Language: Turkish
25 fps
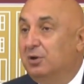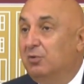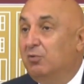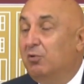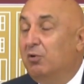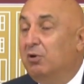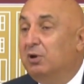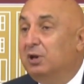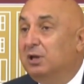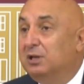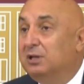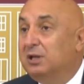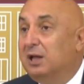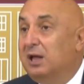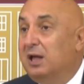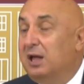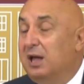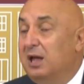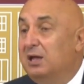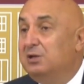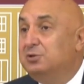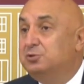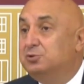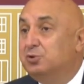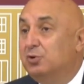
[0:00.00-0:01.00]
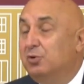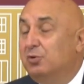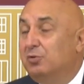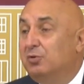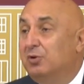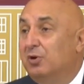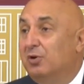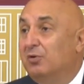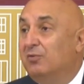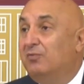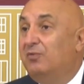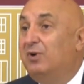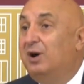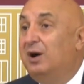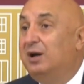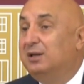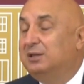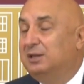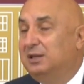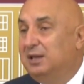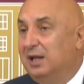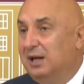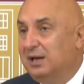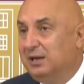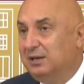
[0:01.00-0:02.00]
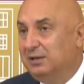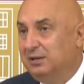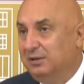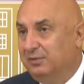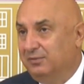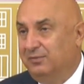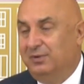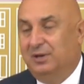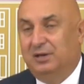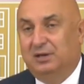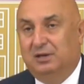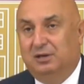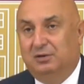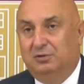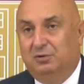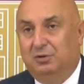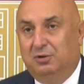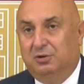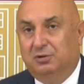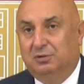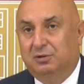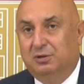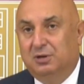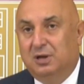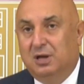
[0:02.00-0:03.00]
Orada en çok vaatler veriliyor.